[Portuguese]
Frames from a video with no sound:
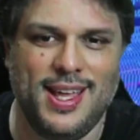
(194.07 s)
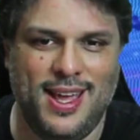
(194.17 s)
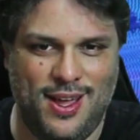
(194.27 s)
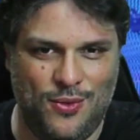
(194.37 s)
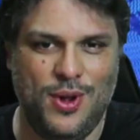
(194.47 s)

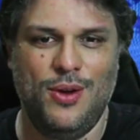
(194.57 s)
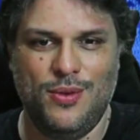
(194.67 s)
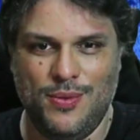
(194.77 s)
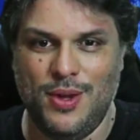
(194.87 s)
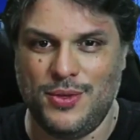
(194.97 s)
É, é,
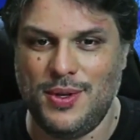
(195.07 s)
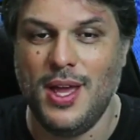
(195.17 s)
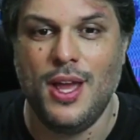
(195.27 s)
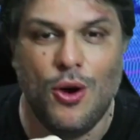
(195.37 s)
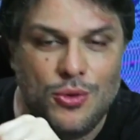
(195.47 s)
um, é, um,
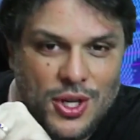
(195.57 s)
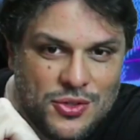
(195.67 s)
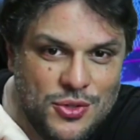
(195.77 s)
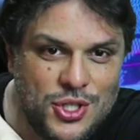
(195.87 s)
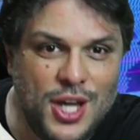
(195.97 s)
é o nosso
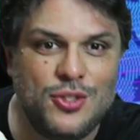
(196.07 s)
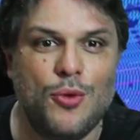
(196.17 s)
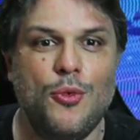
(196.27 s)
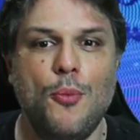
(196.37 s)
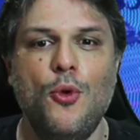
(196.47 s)
Jason
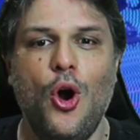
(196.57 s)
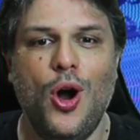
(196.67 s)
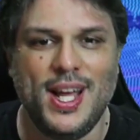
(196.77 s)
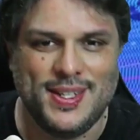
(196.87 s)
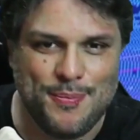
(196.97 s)

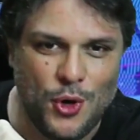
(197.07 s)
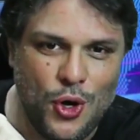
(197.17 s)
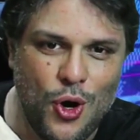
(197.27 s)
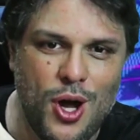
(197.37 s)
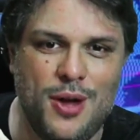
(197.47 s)
Momoa.
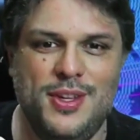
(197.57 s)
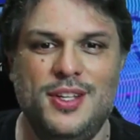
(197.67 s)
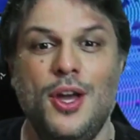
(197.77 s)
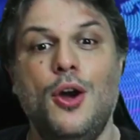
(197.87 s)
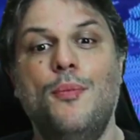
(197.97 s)
morou, Né?
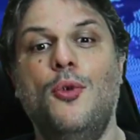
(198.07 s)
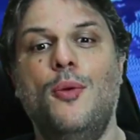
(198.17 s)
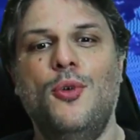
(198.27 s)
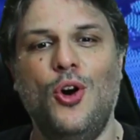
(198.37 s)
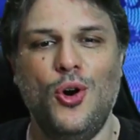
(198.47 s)

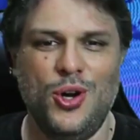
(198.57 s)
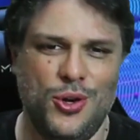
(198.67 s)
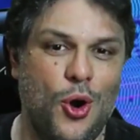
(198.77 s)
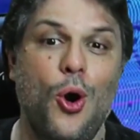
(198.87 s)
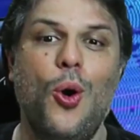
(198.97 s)

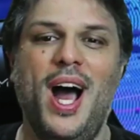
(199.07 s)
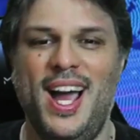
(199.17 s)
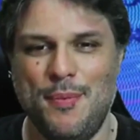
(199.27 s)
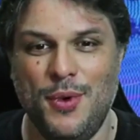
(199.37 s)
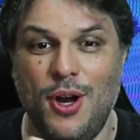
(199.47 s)
Momoroa.
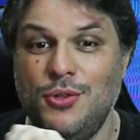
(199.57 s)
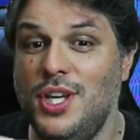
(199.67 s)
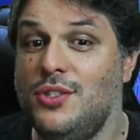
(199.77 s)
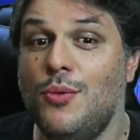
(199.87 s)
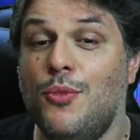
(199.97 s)
É o
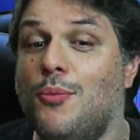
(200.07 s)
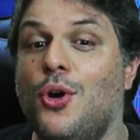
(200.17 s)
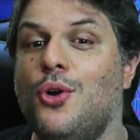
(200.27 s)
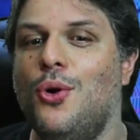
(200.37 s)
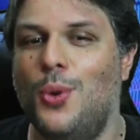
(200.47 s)
Jason
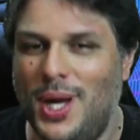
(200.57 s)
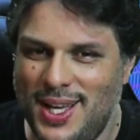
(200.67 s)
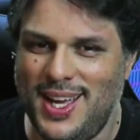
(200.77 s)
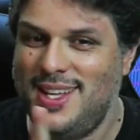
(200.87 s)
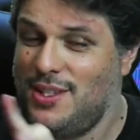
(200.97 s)
Momoroa.
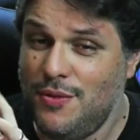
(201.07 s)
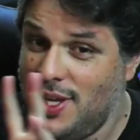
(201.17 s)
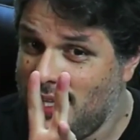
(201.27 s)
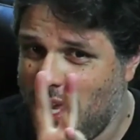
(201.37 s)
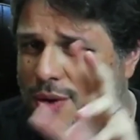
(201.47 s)
Essa eu
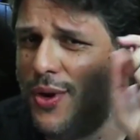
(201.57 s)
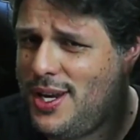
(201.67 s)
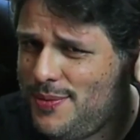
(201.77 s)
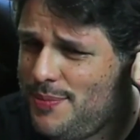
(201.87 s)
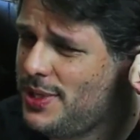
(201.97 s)
inventei agora,
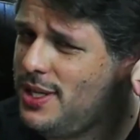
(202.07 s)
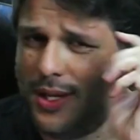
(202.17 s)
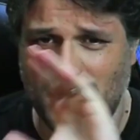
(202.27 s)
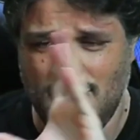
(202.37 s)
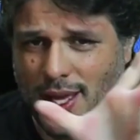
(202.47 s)
porque
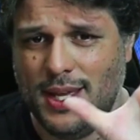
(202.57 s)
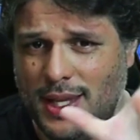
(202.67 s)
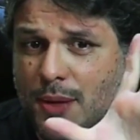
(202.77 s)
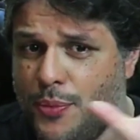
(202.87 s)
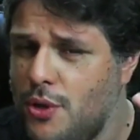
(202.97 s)
né,
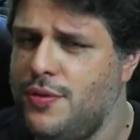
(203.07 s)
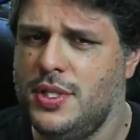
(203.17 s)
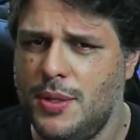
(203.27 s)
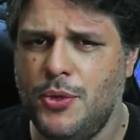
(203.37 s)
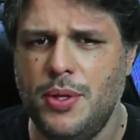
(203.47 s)
improviso
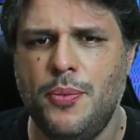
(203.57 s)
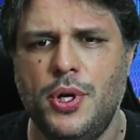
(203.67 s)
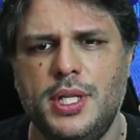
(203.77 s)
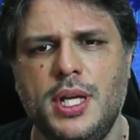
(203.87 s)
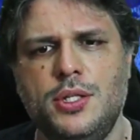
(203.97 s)
é muito
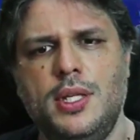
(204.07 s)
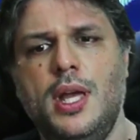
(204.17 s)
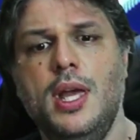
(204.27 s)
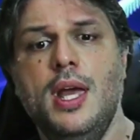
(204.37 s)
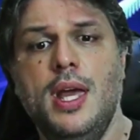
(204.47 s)
importante, né?
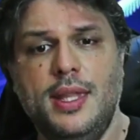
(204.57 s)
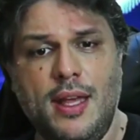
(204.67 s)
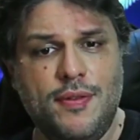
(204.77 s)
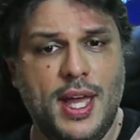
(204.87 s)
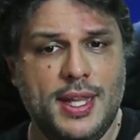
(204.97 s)
Na
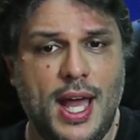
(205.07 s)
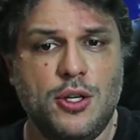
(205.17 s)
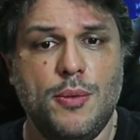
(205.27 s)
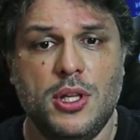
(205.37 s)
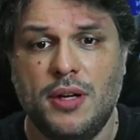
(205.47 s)
verdade, é
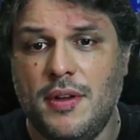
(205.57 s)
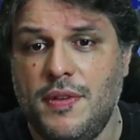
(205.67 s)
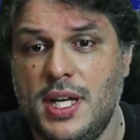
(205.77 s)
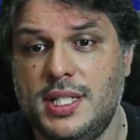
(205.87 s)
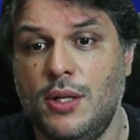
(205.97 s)
uma nova
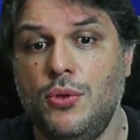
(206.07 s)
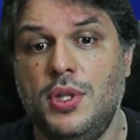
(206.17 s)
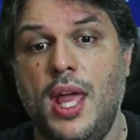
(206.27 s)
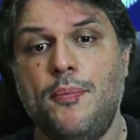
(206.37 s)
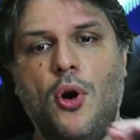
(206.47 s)
versão do
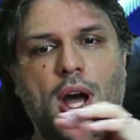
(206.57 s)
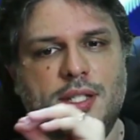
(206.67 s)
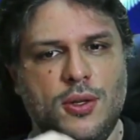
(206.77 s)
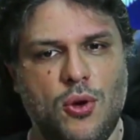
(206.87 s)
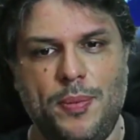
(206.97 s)
The Boys
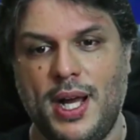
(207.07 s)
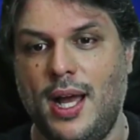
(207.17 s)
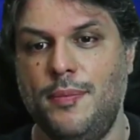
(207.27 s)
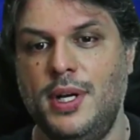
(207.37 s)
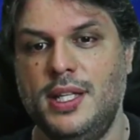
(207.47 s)
em
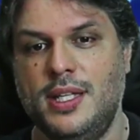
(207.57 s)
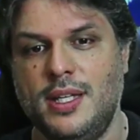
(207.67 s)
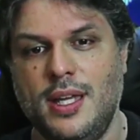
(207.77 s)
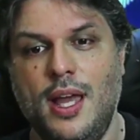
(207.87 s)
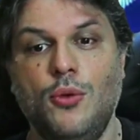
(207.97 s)
Copacabana.
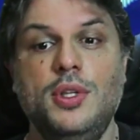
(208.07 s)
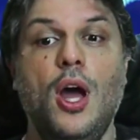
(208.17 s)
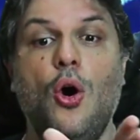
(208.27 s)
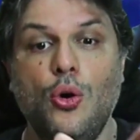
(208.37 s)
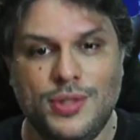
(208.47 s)
É o The
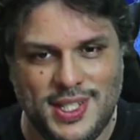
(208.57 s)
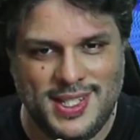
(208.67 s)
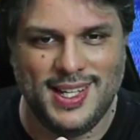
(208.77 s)
Olds.